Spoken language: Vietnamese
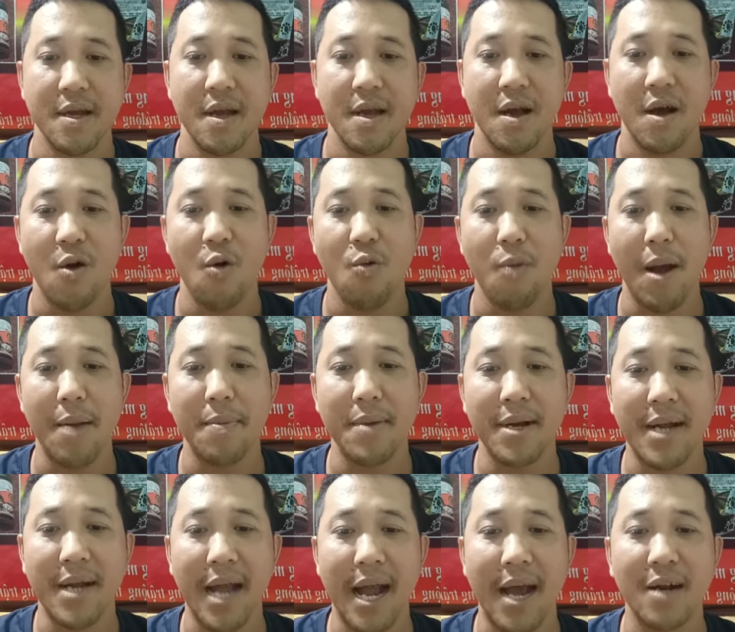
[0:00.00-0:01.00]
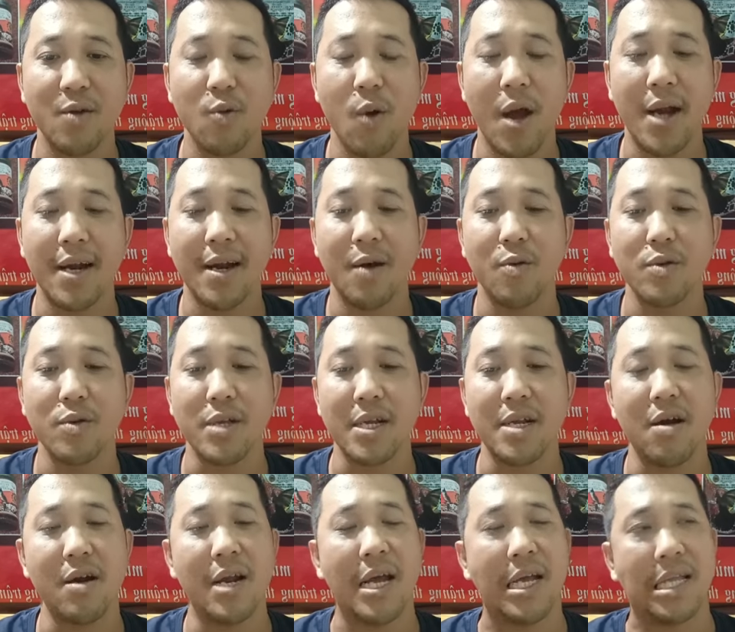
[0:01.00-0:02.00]
Hậu 70k ít quá anh Râu, thì
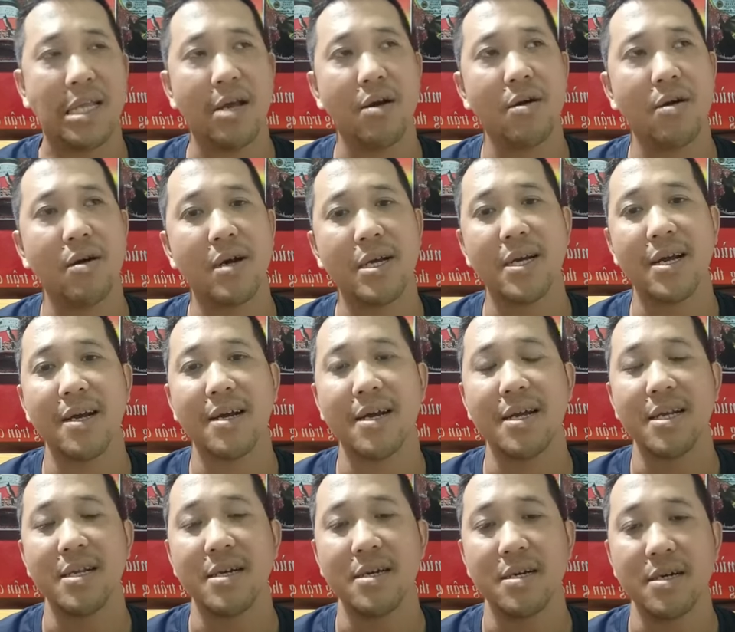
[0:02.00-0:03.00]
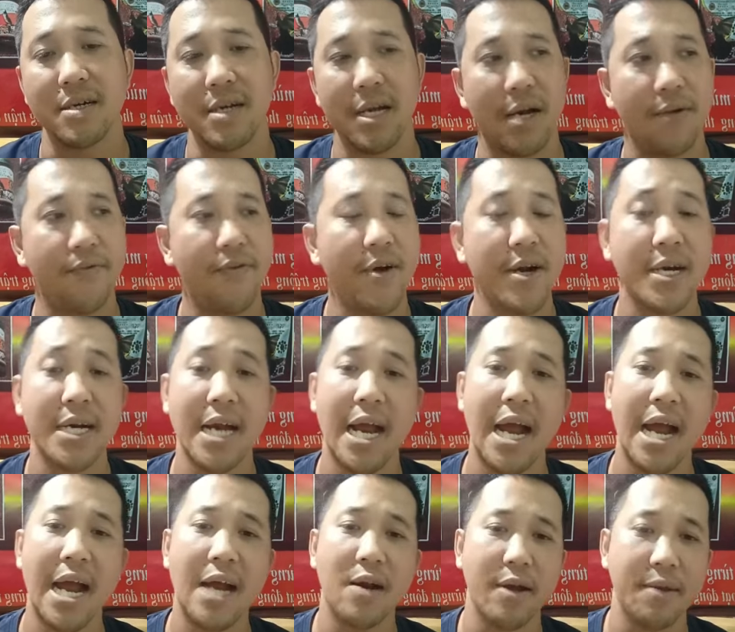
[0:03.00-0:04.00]
đó là do cái lượng là phân
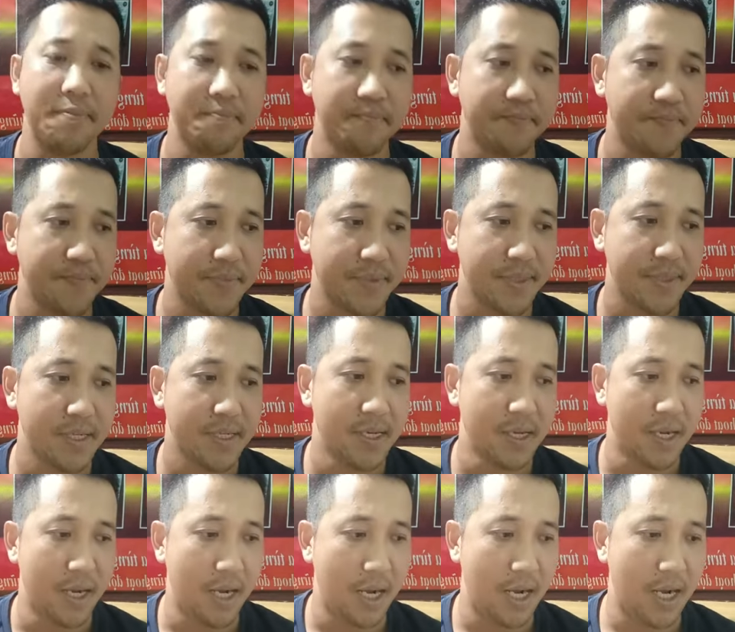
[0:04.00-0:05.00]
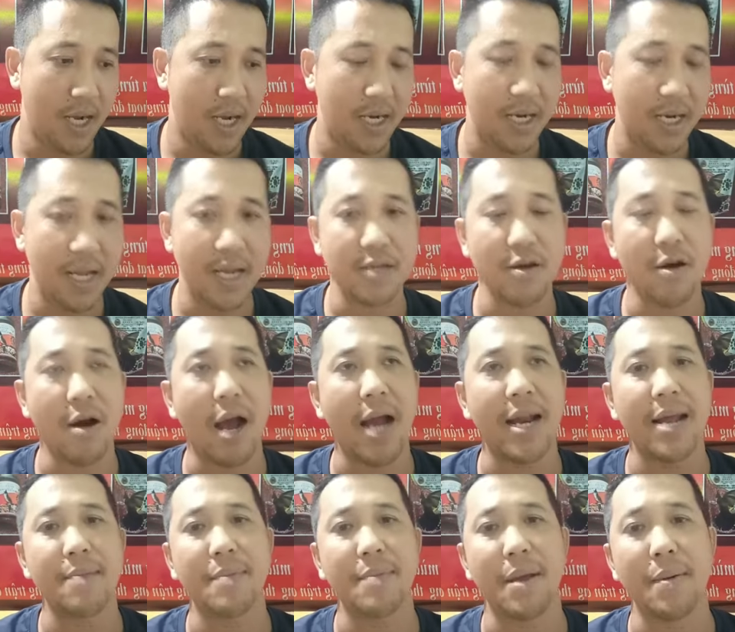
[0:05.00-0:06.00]
ra rồi em, để cho anh
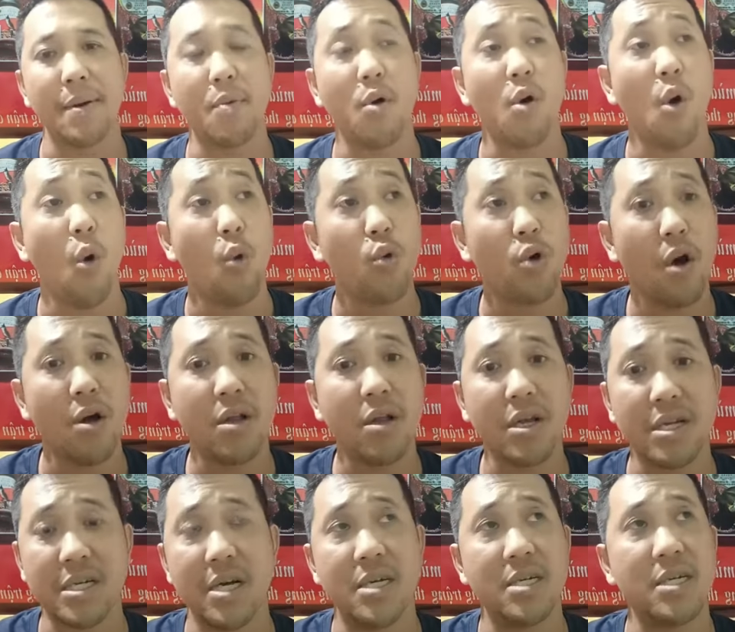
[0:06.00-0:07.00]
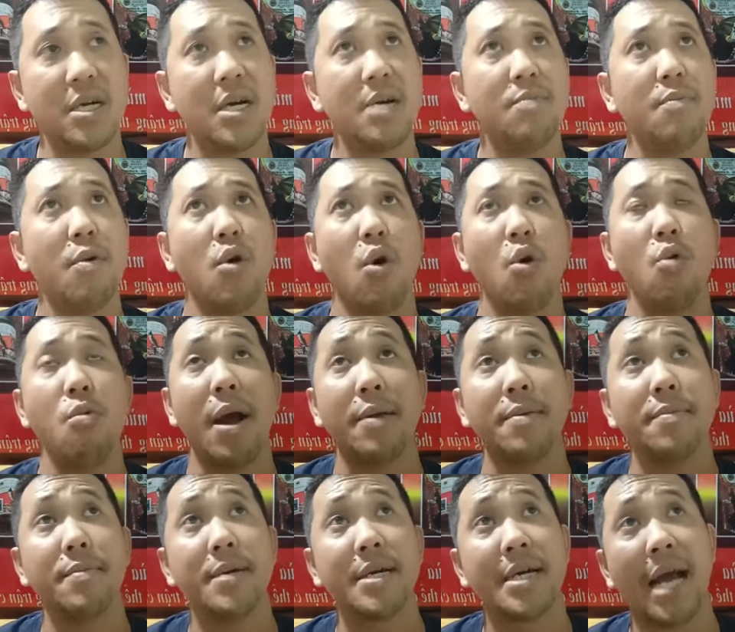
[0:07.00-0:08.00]
em. Tại vì một hũ đó thật sự đó, một hũ
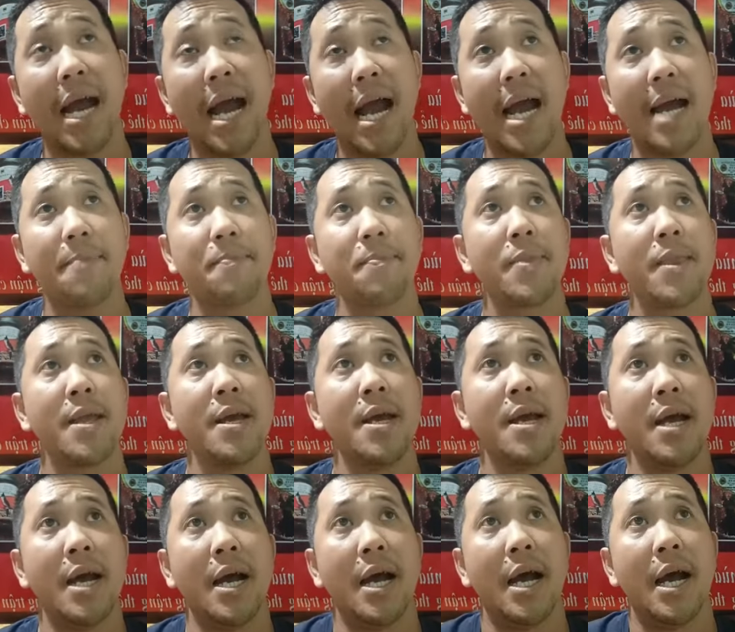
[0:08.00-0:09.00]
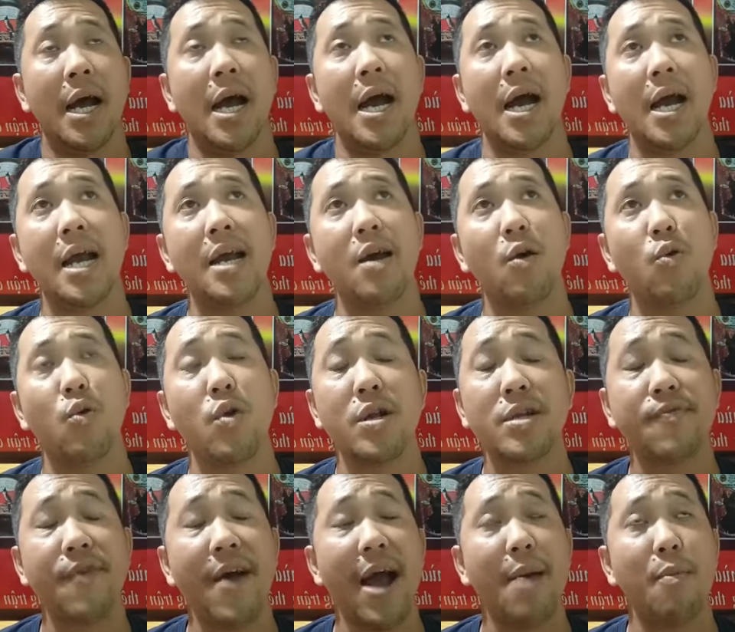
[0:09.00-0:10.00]
70k, cái hũ đó
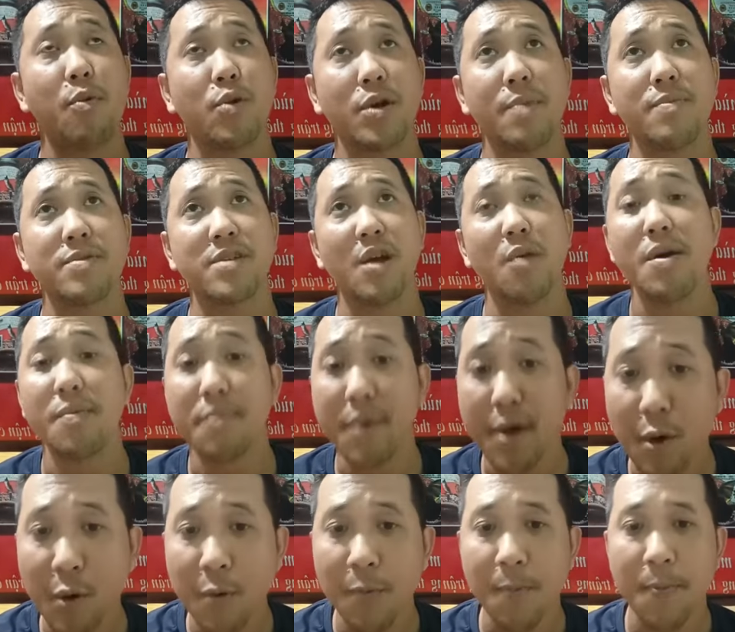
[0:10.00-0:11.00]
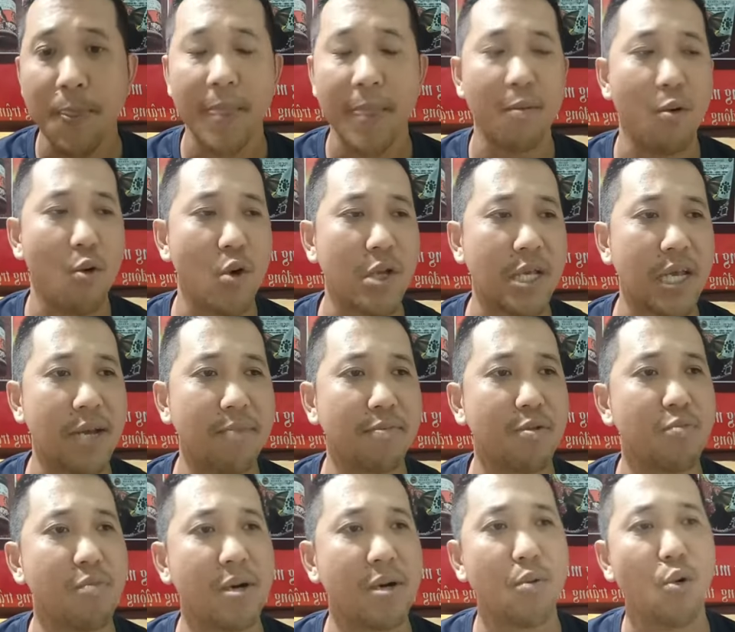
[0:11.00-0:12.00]
pha 160ml, một con chim
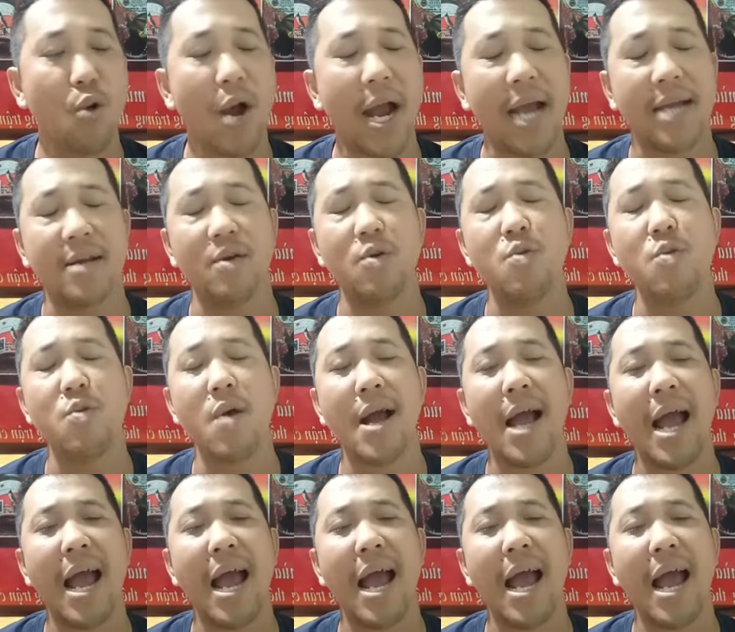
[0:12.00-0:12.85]
trung bình một ngày nó uống khoảng